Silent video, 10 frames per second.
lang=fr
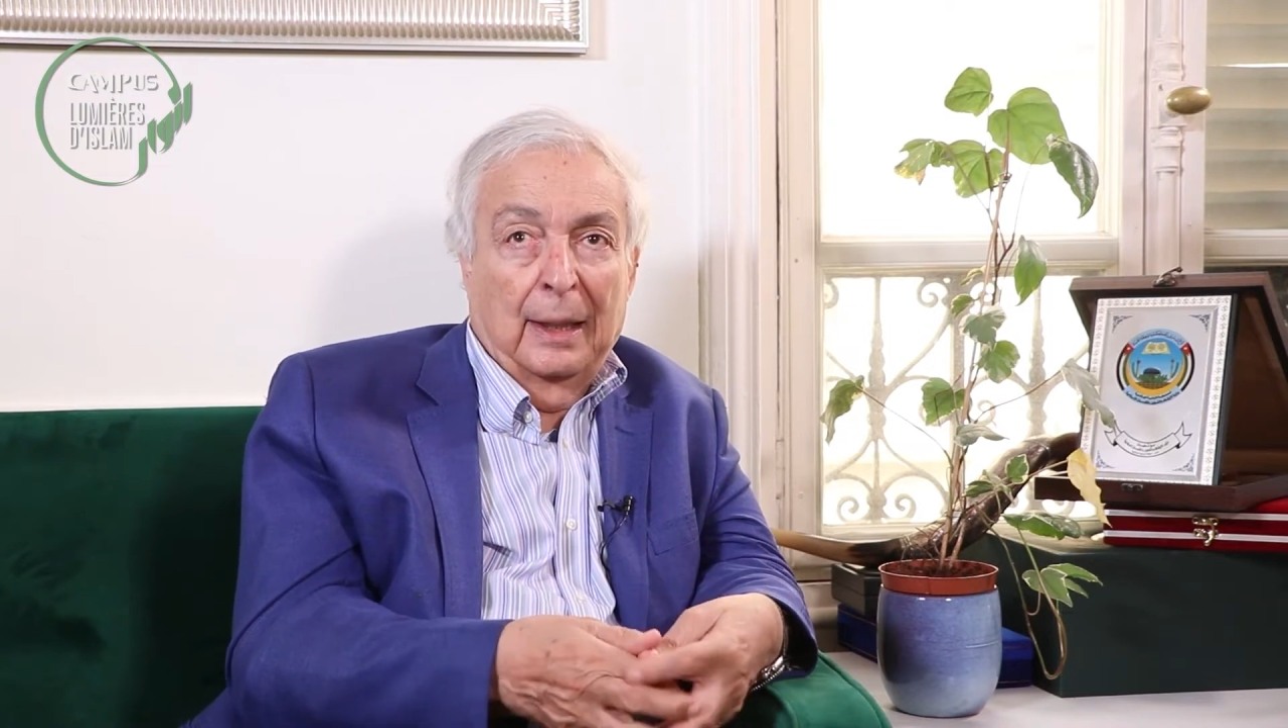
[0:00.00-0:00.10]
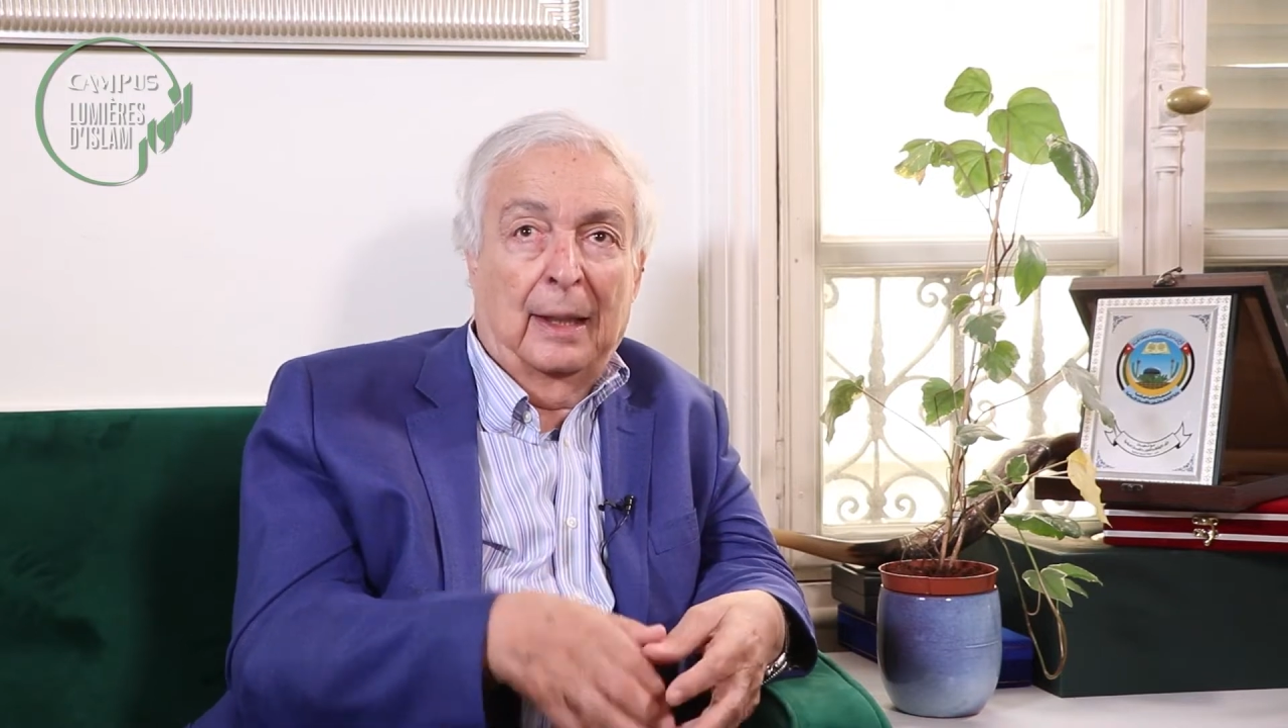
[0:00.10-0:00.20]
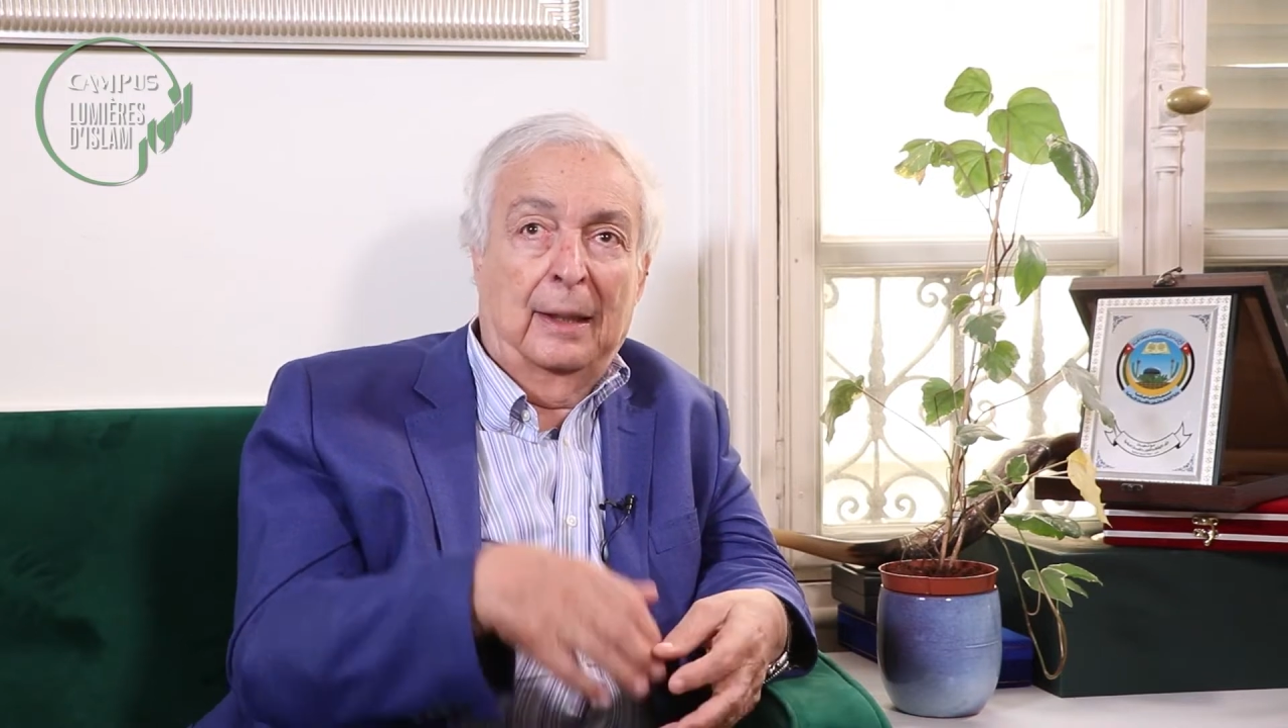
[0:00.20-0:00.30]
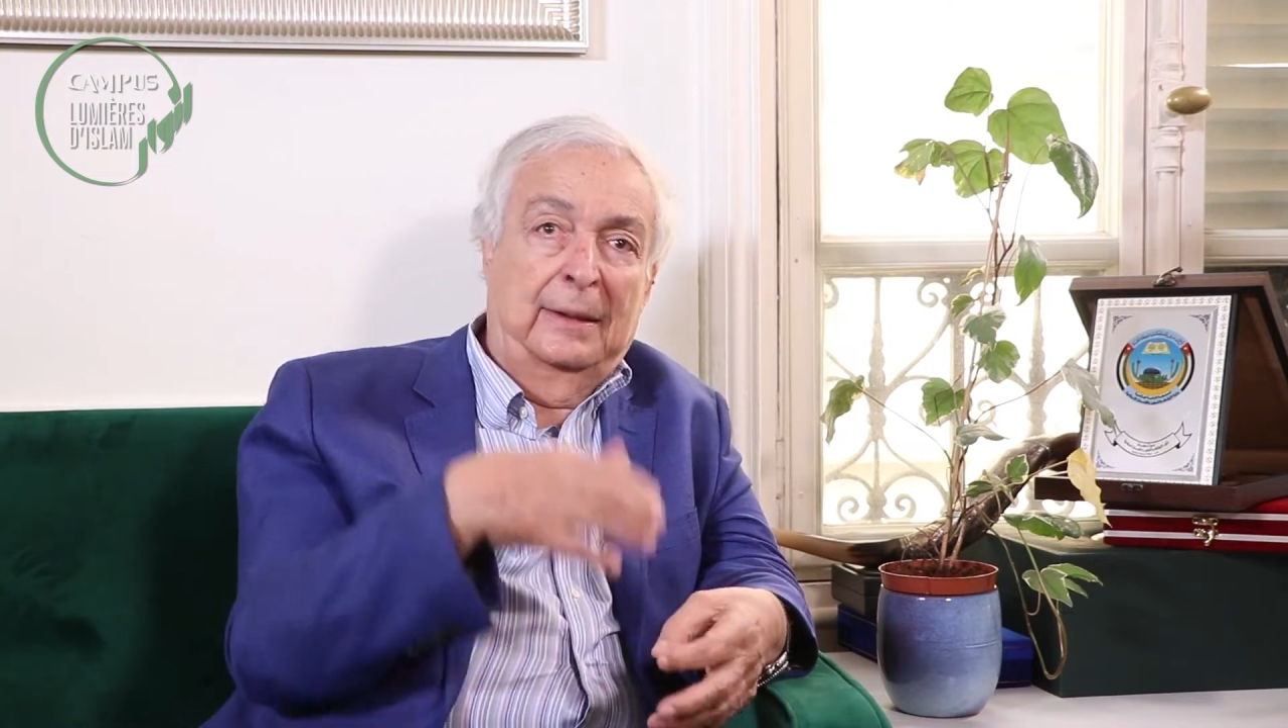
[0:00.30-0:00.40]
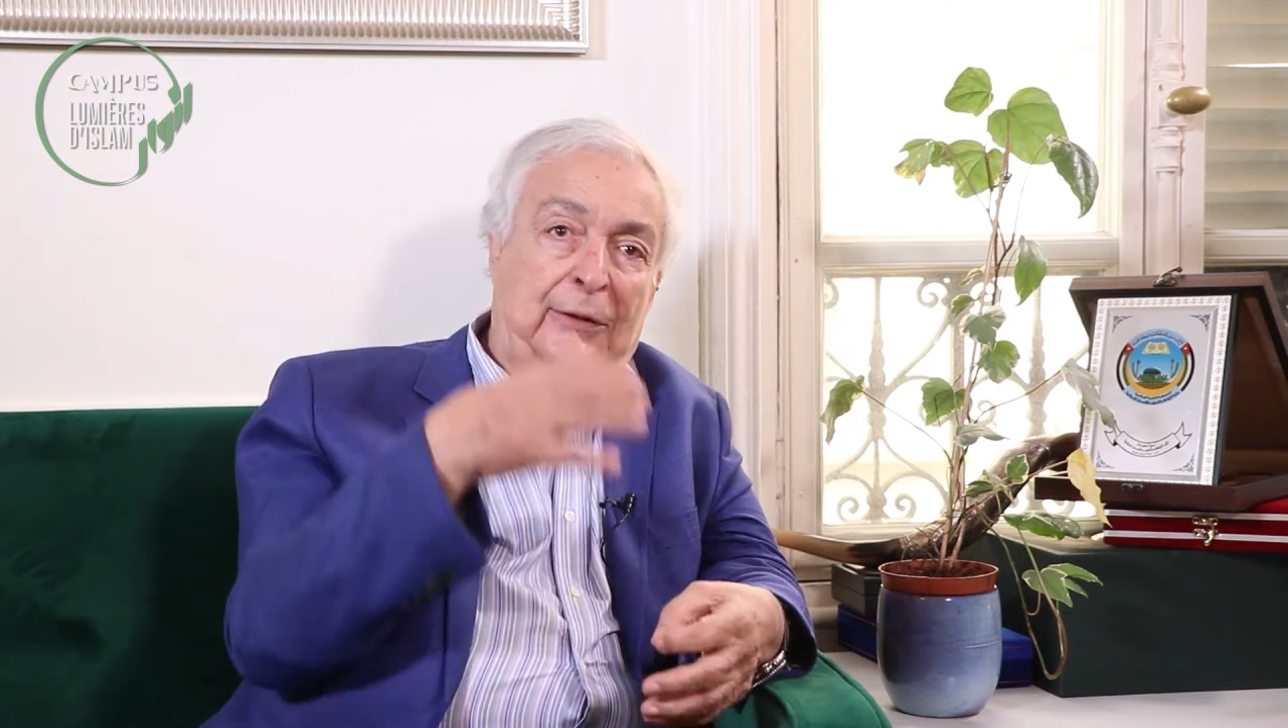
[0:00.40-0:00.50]

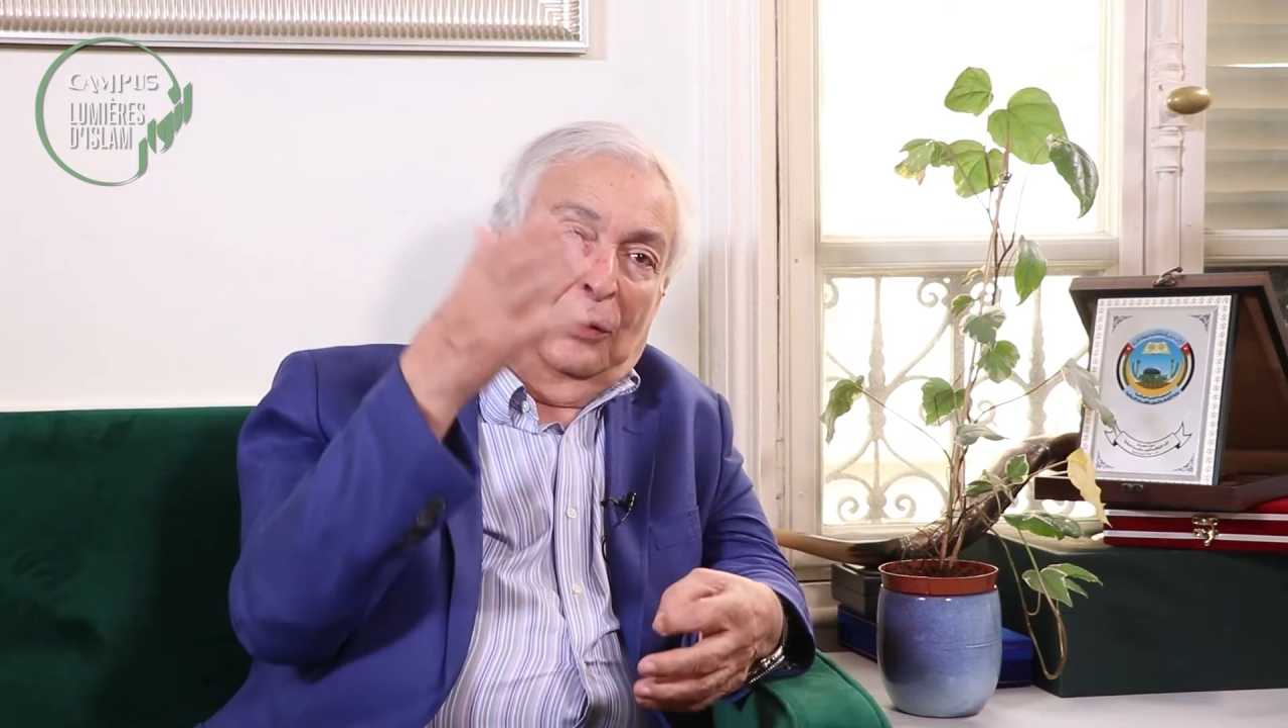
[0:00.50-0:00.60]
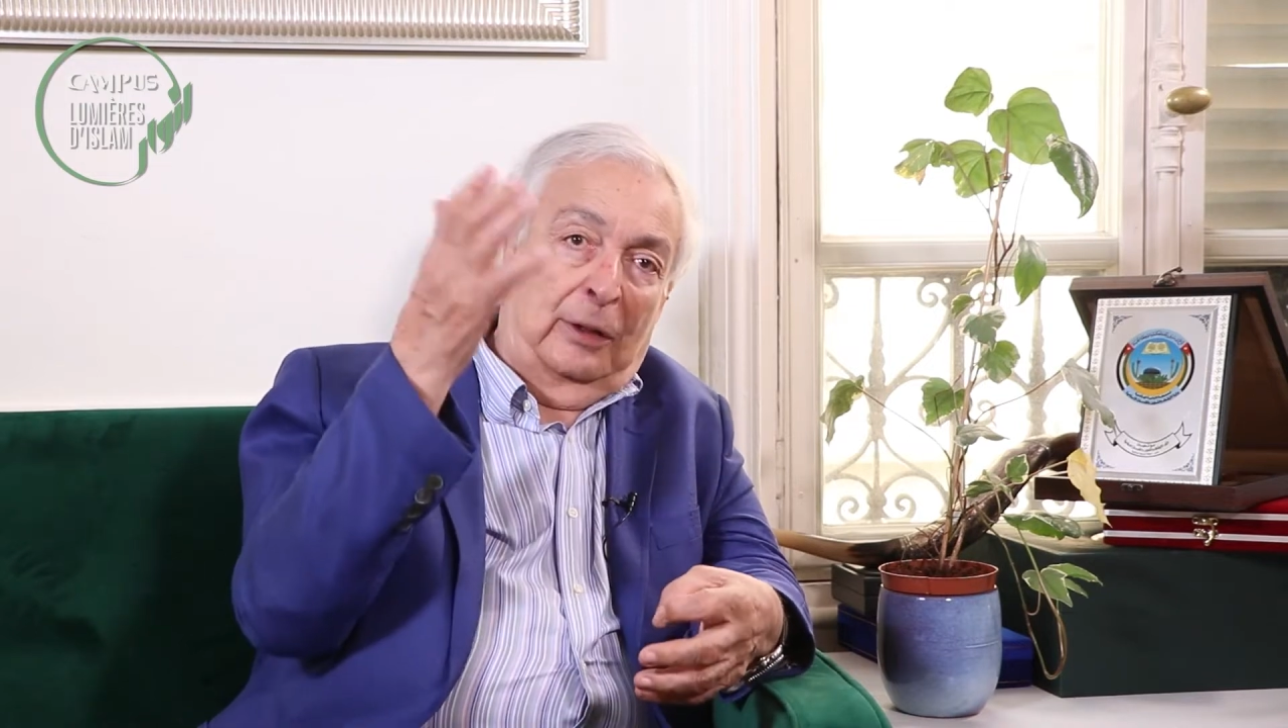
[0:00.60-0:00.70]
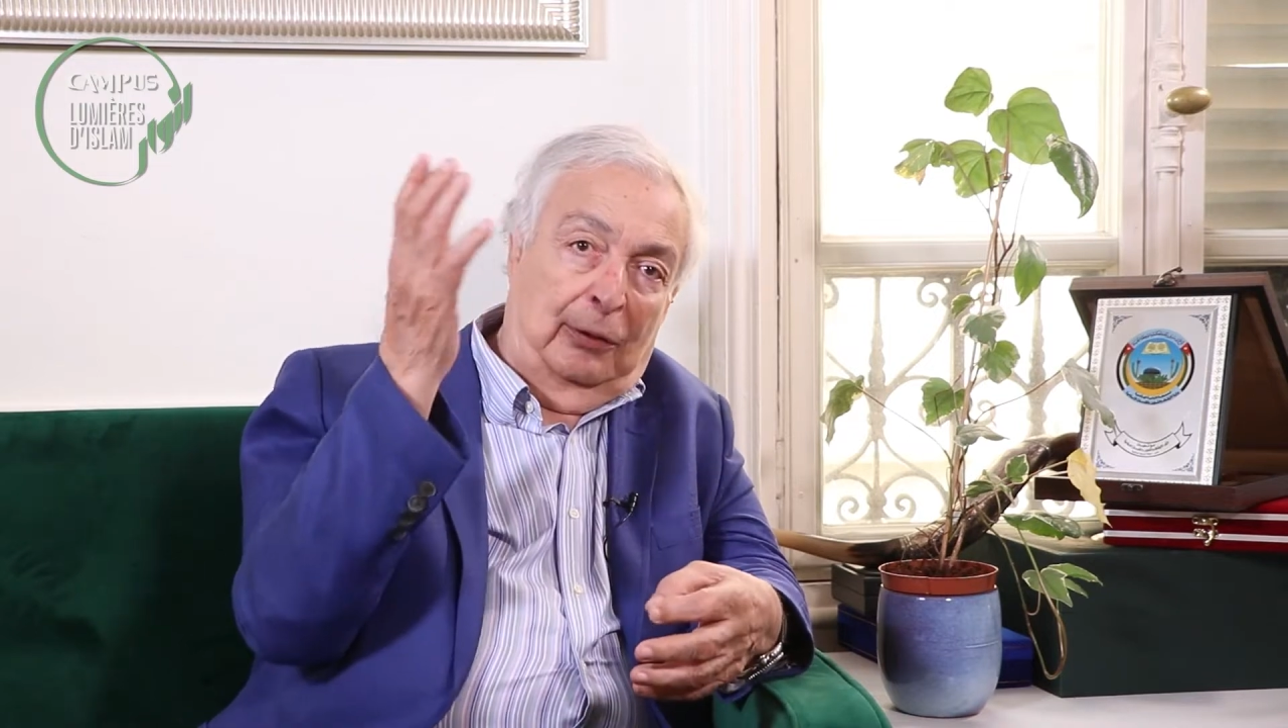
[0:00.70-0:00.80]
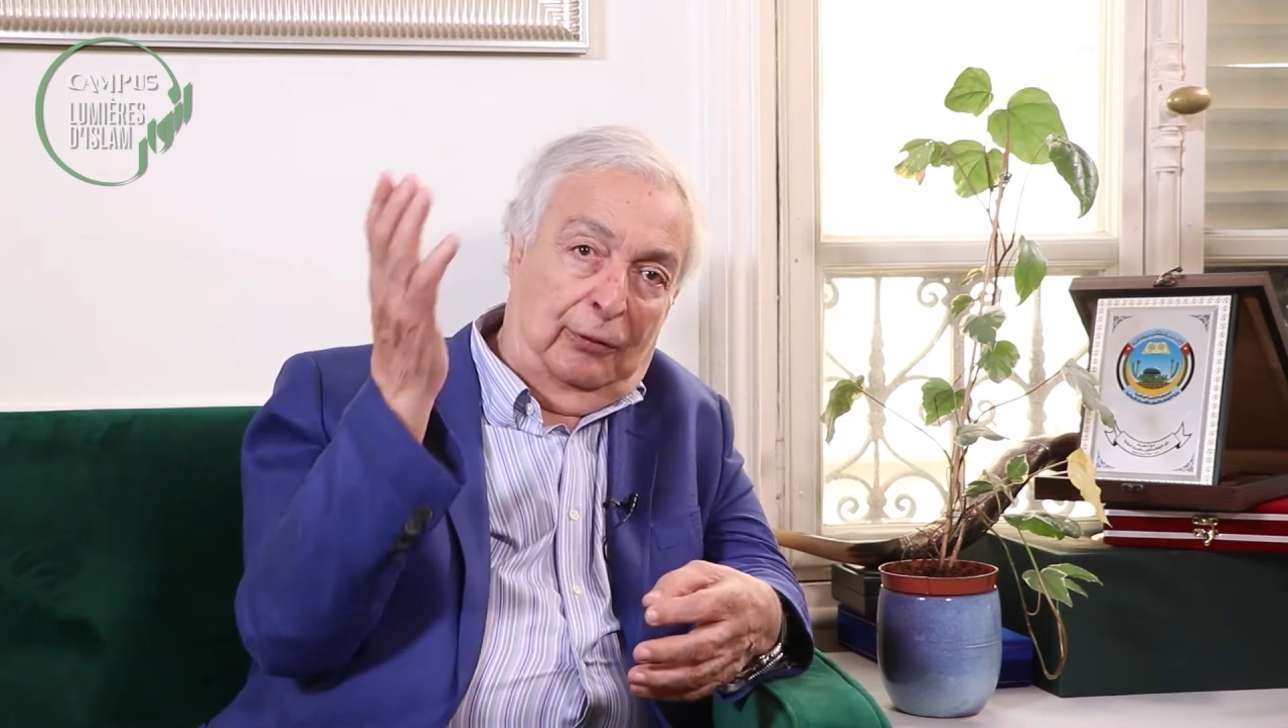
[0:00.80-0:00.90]
à l'histoire